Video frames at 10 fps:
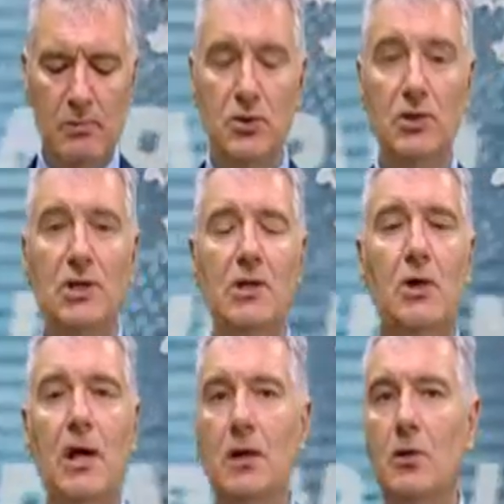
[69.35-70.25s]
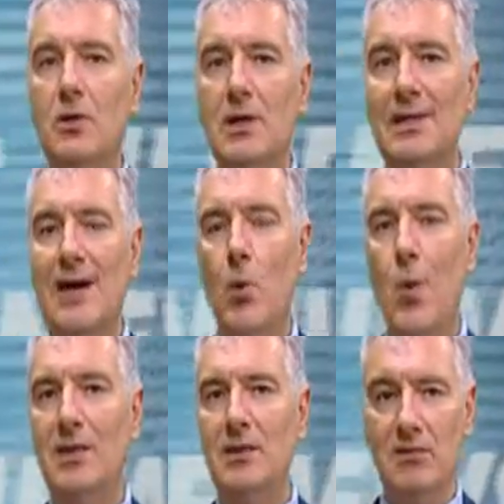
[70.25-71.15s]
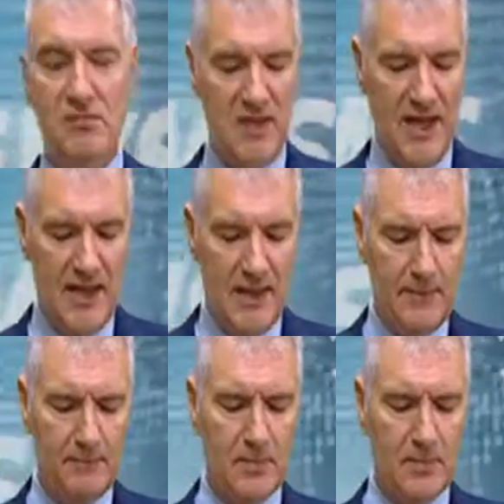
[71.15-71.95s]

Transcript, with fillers: bottino ancora da quantificare.